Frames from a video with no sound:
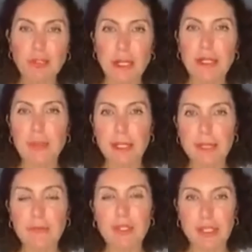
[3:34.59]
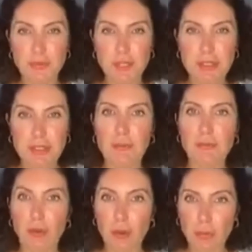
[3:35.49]
Yani benim keşfettiğim
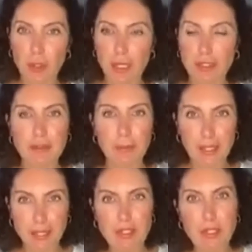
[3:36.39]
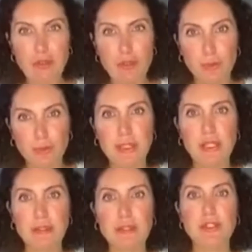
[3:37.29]
formüller tabii Nevşehir Enstitü
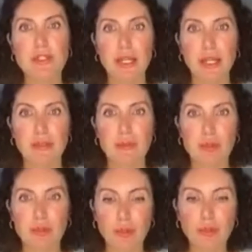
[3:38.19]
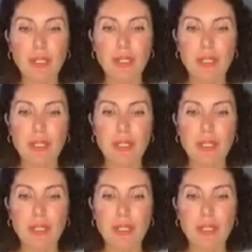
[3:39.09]
müfredatı için geldi bu soru.